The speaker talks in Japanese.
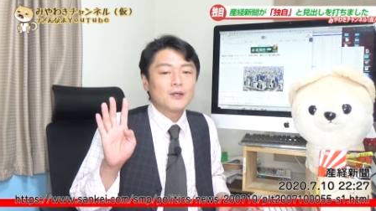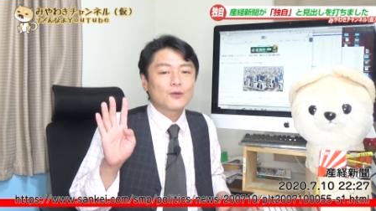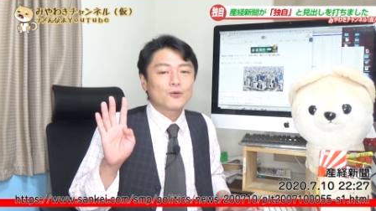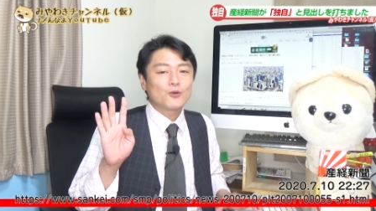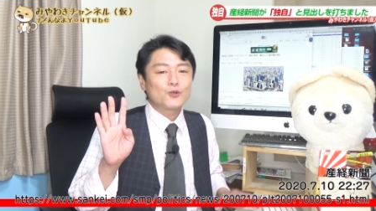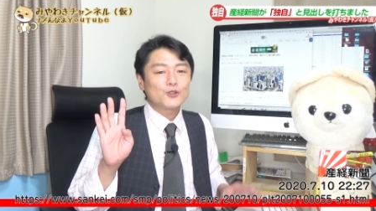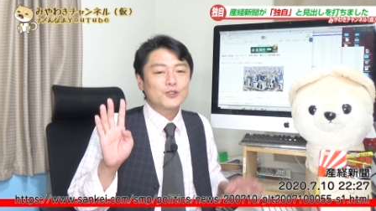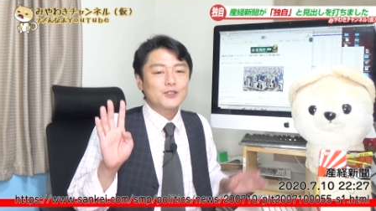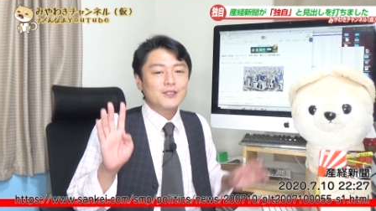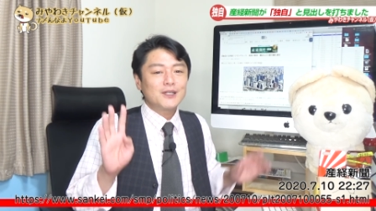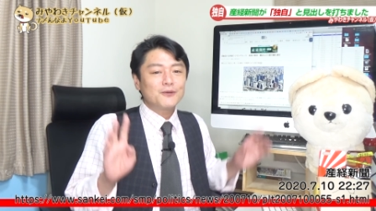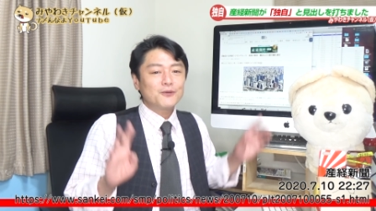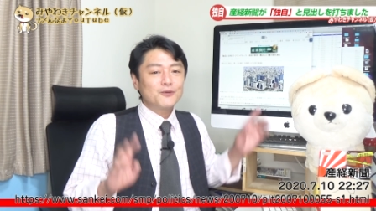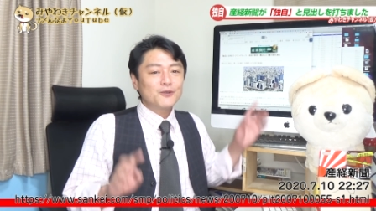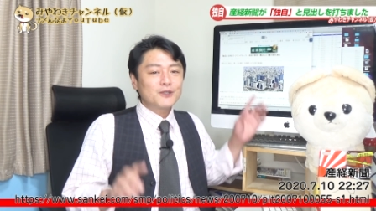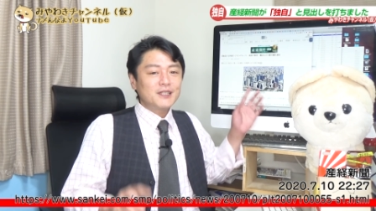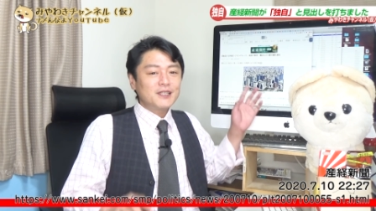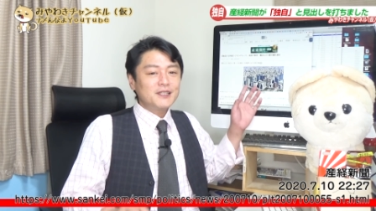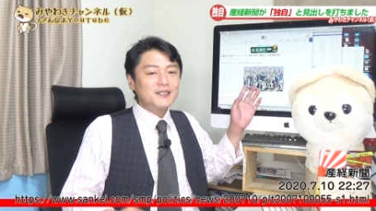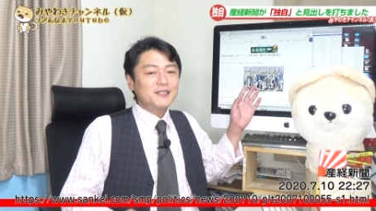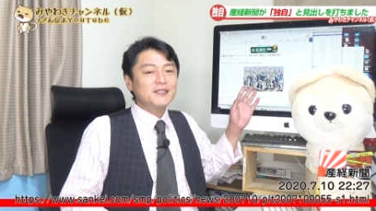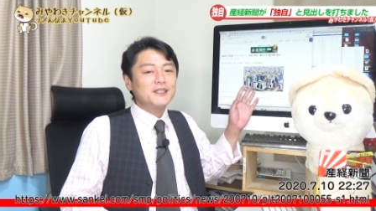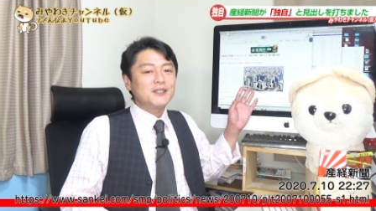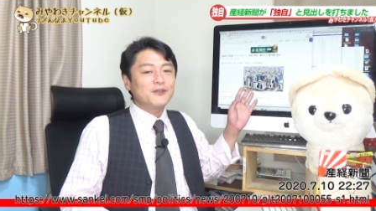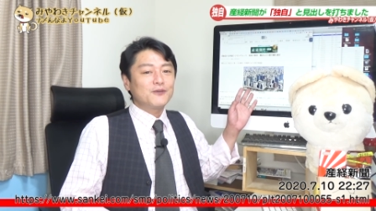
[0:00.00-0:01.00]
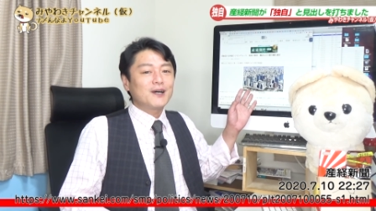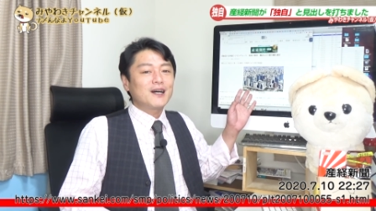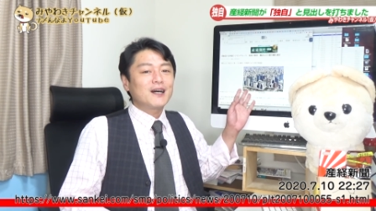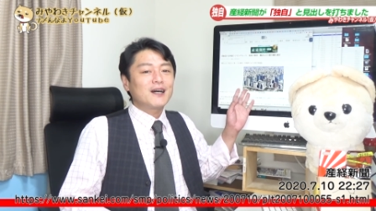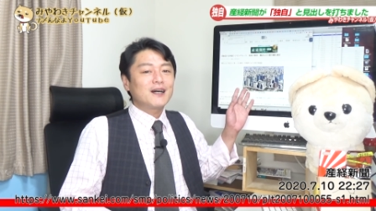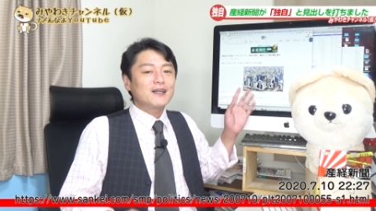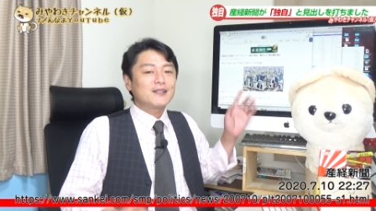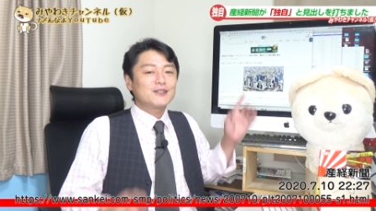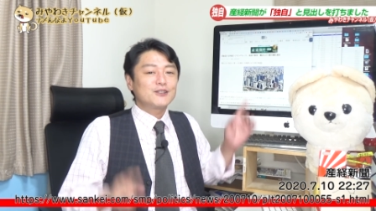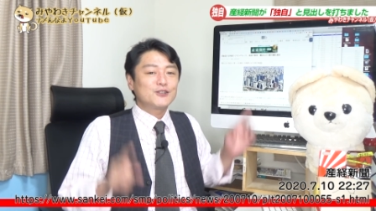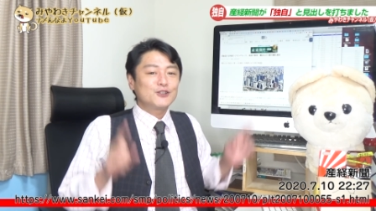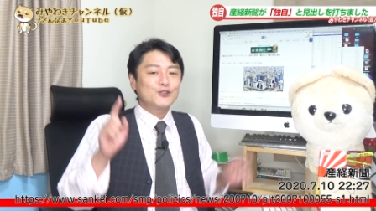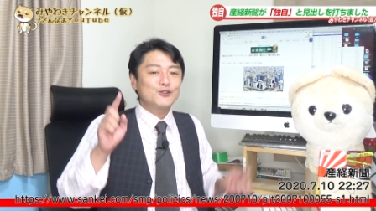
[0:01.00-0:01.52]
こちらの記事に
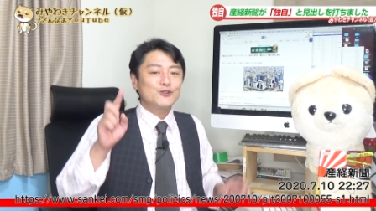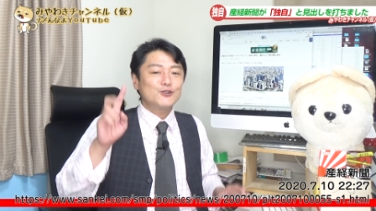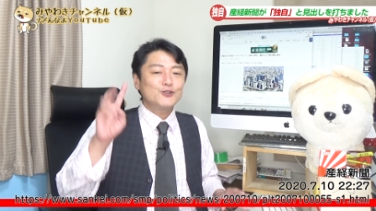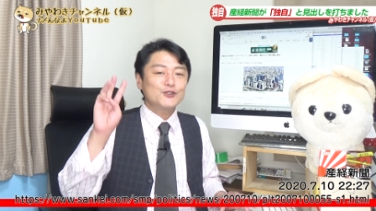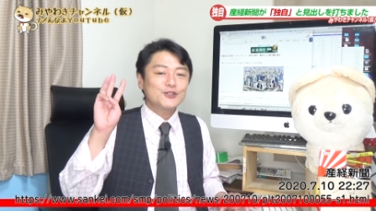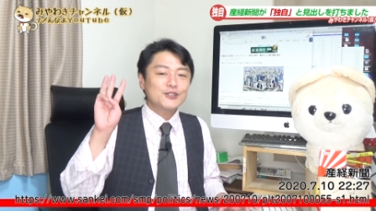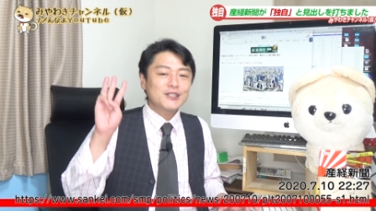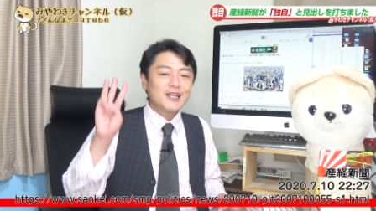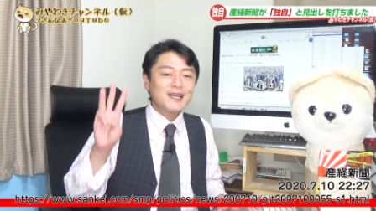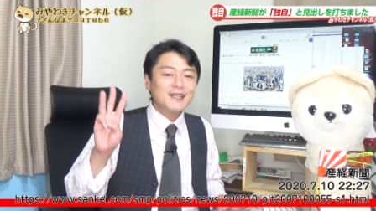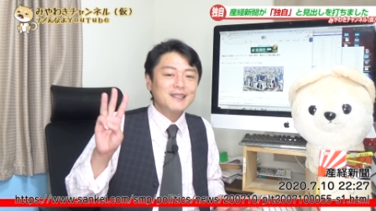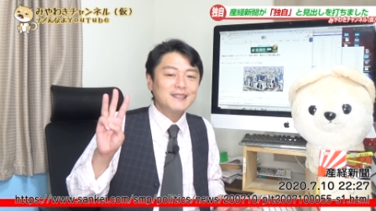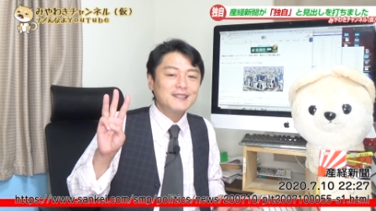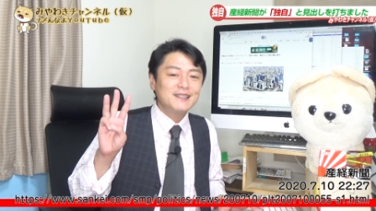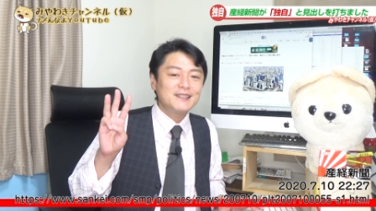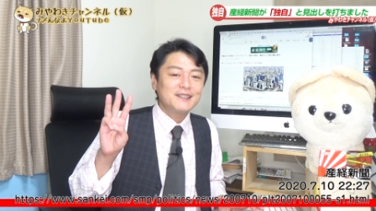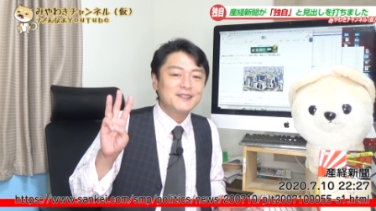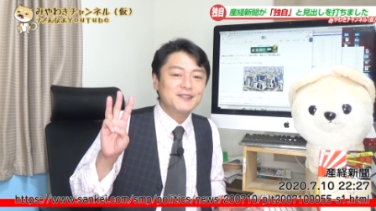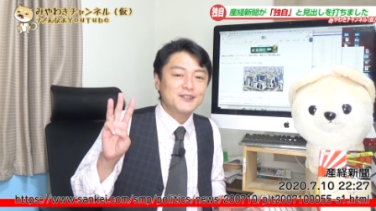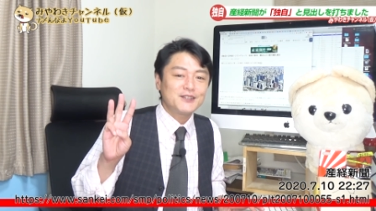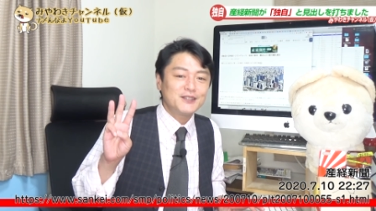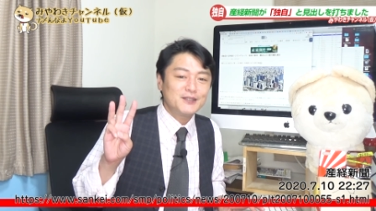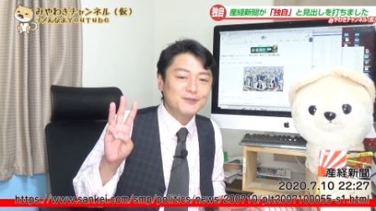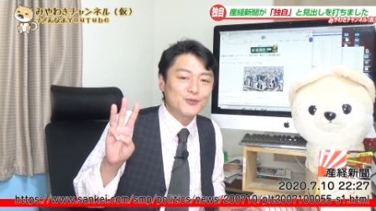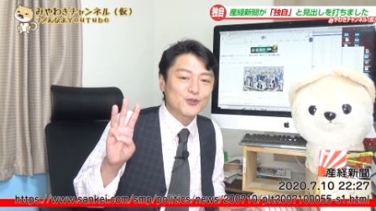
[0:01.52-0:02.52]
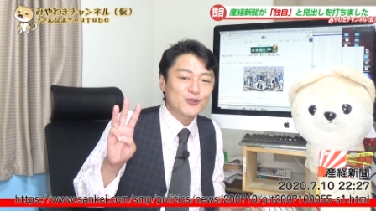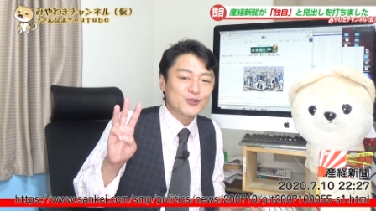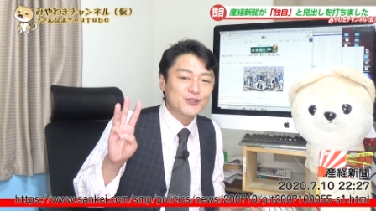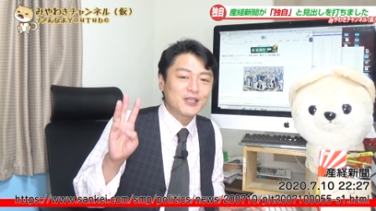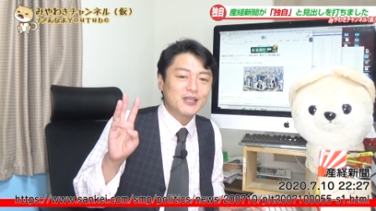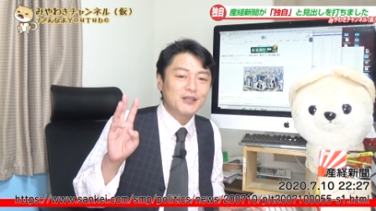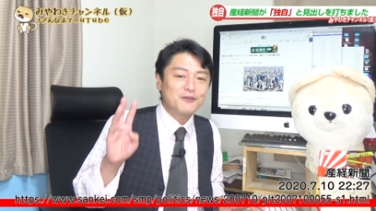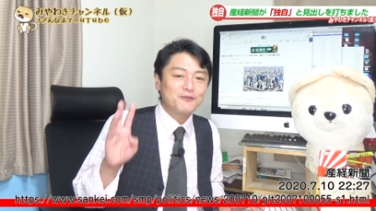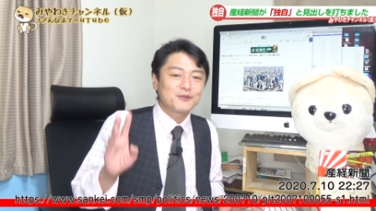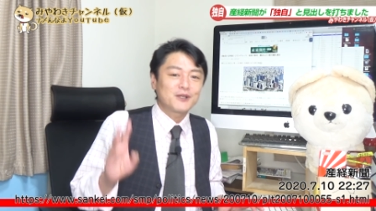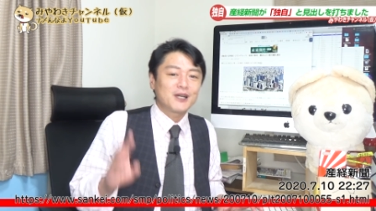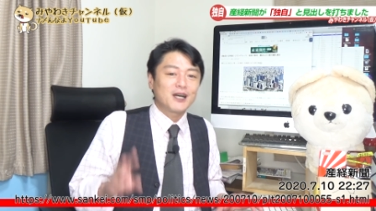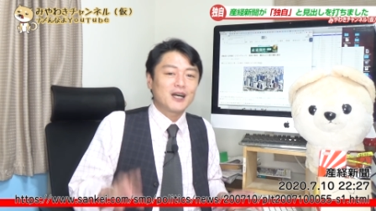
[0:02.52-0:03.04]
は13日にも
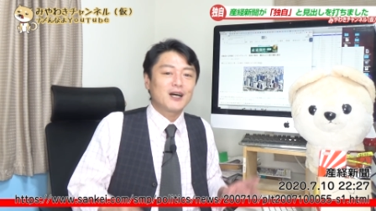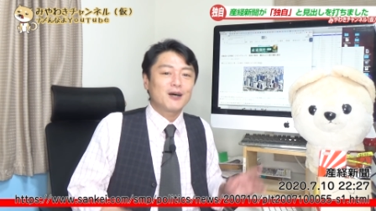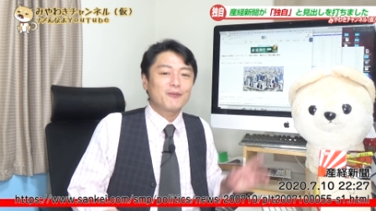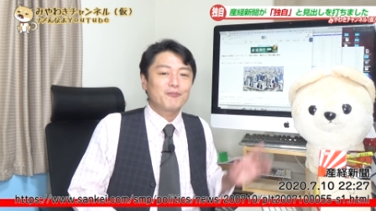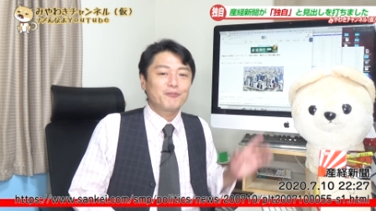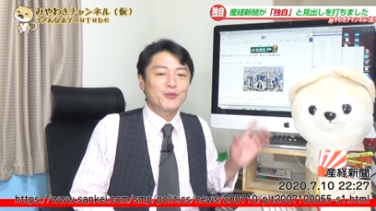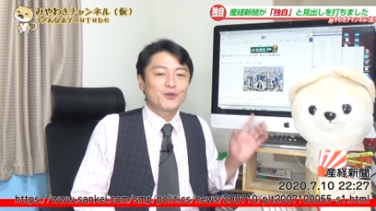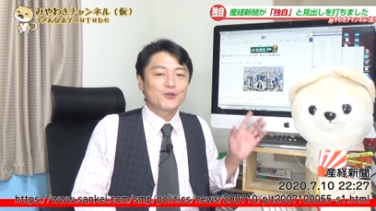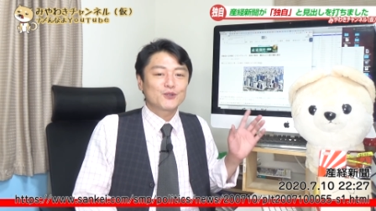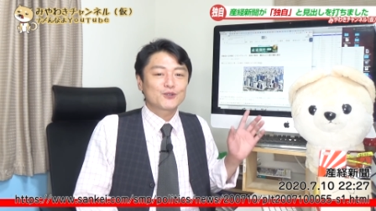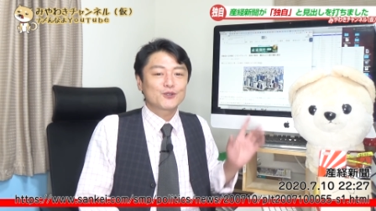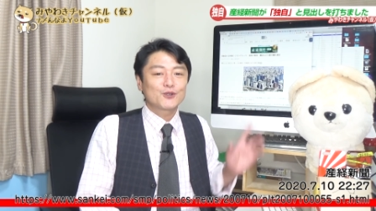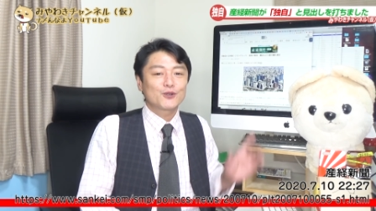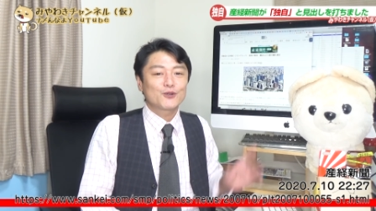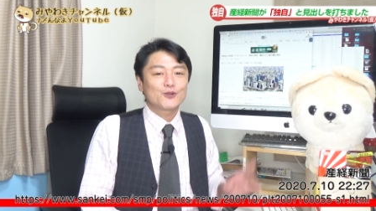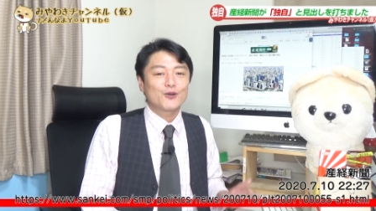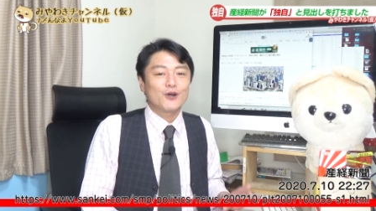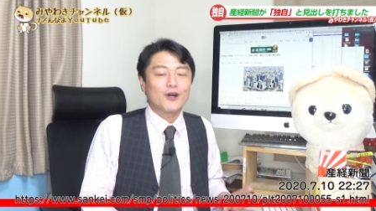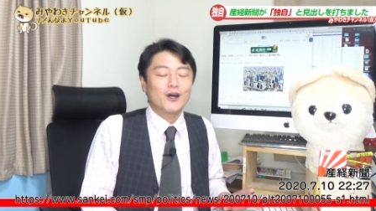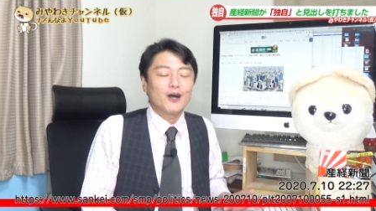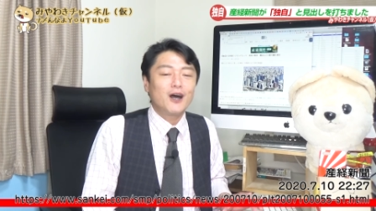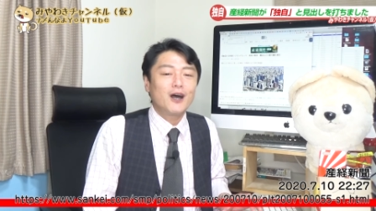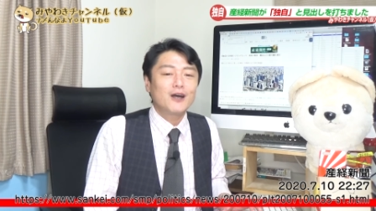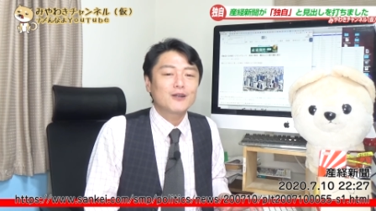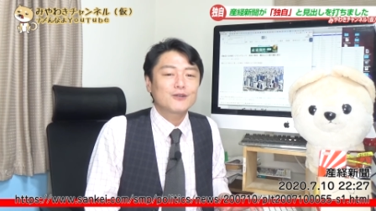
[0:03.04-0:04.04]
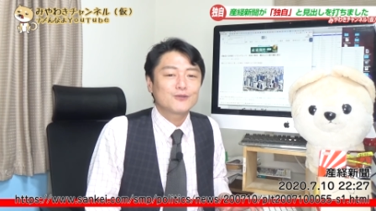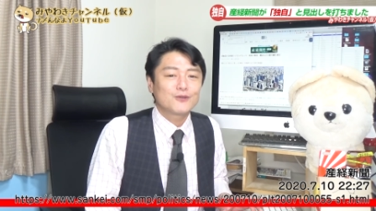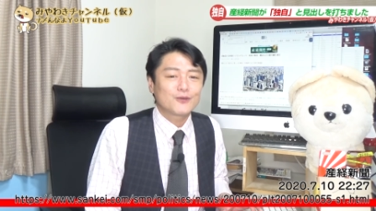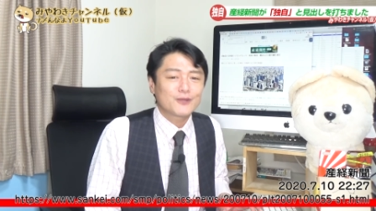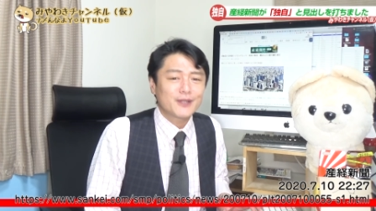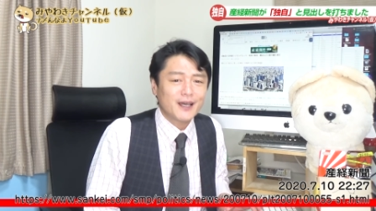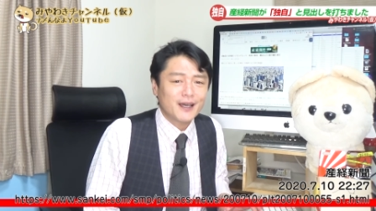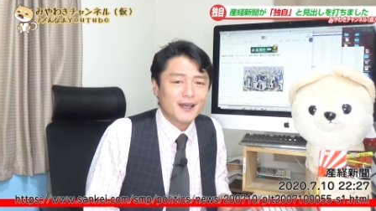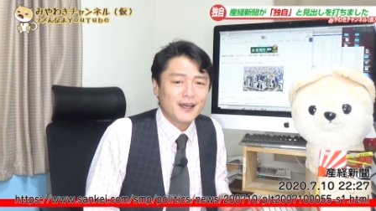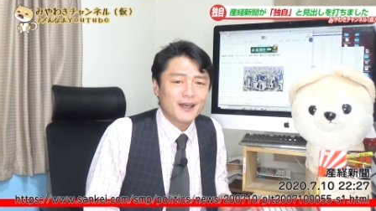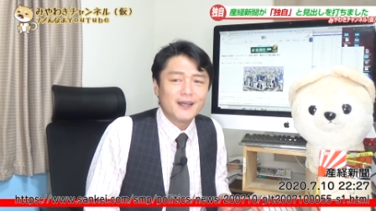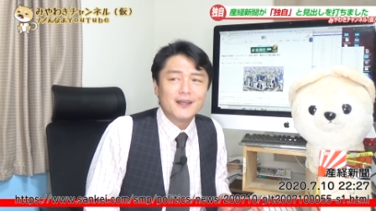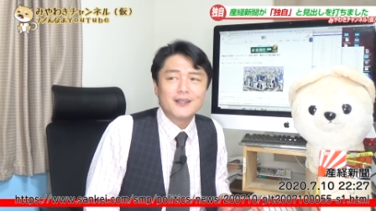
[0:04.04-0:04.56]
政府が発表するとあるの
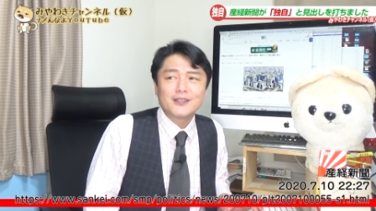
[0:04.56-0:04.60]
で